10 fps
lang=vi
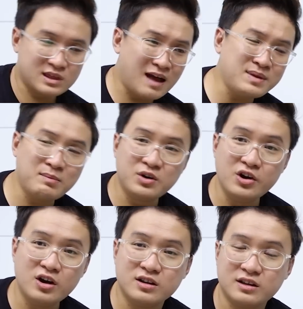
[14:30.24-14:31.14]
tám trăm
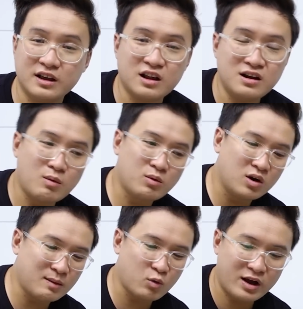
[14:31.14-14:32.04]
rưỡi thôi thì tính ra một
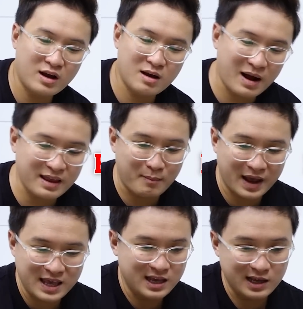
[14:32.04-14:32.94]
đôi tầm khoảng à, ba trăm
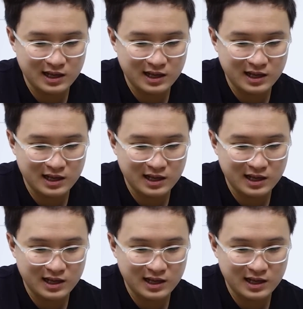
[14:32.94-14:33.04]
mấy